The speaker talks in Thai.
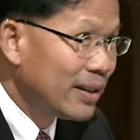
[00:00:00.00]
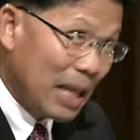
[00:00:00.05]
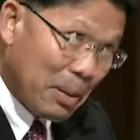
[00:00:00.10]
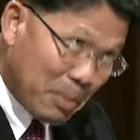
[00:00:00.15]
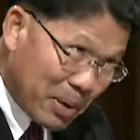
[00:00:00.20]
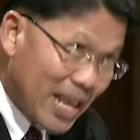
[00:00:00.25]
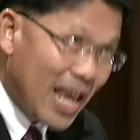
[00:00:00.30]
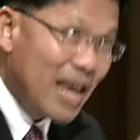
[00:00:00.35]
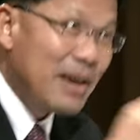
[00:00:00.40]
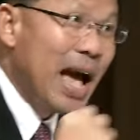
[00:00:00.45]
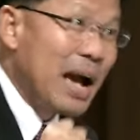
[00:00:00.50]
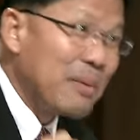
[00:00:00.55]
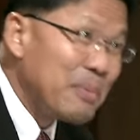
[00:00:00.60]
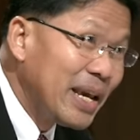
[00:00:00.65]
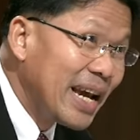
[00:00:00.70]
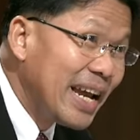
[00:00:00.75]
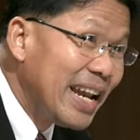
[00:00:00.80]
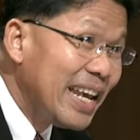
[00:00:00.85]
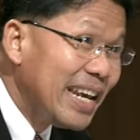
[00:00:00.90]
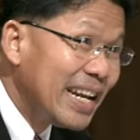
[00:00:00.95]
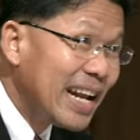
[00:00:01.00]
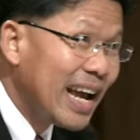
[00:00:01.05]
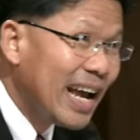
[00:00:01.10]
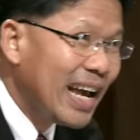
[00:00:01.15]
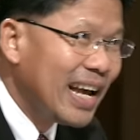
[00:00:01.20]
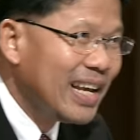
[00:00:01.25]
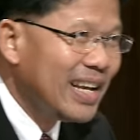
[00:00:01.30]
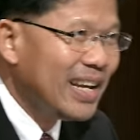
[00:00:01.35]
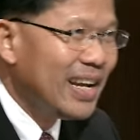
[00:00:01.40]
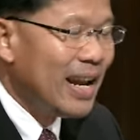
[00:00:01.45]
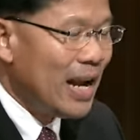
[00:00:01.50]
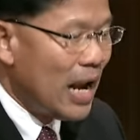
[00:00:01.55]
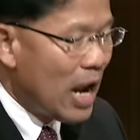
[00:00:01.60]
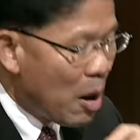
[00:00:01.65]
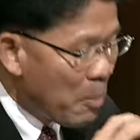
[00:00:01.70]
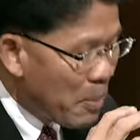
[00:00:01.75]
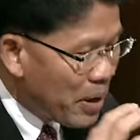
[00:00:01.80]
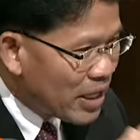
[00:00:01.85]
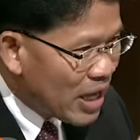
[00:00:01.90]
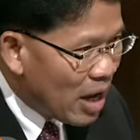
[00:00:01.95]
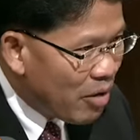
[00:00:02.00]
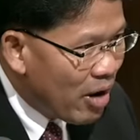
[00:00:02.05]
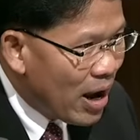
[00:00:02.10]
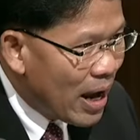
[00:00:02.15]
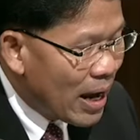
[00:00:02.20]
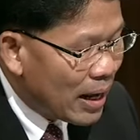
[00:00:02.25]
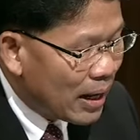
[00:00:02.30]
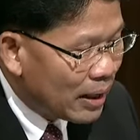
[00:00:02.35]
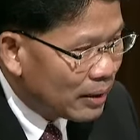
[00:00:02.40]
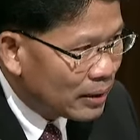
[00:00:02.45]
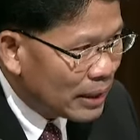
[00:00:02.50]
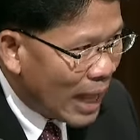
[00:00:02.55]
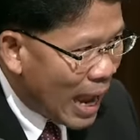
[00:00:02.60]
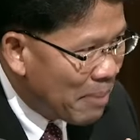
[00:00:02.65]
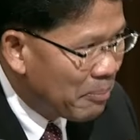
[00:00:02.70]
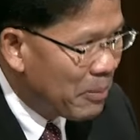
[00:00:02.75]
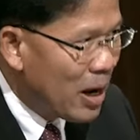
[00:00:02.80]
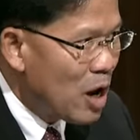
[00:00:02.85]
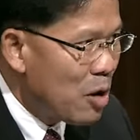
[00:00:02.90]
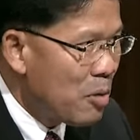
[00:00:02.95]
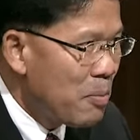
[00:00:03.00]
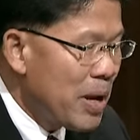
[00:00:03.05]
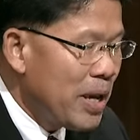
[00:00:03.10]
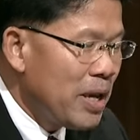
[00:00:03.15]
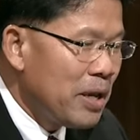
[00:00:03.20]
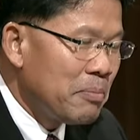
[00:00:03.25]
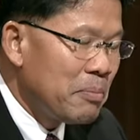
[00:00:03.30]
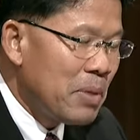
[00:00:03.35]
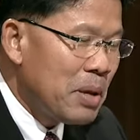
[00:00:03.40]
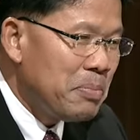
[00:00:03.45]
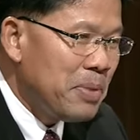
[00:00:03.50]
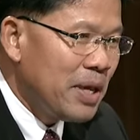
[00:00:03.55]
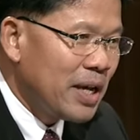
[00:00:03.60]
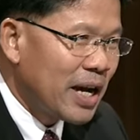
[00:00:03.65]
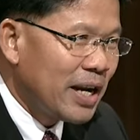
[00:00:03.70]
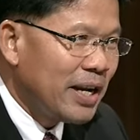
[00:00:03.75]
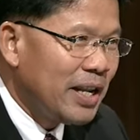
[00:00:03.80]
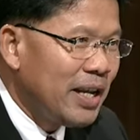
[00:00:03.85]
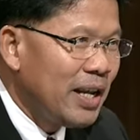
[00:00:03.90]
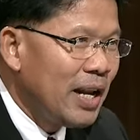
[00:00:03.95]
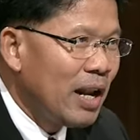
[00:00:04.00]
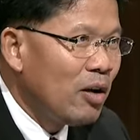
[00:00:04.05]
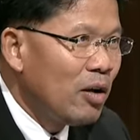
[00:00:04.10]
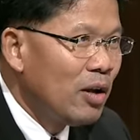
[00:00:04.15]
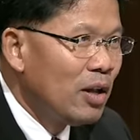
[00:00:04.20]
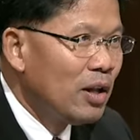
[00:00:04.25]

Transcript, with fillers: แต่ไม่ได้หลักมีคดีนะครับแล้วไม่ใช่ว่าทำแล้วไม่ไม่มีคดี แล้ว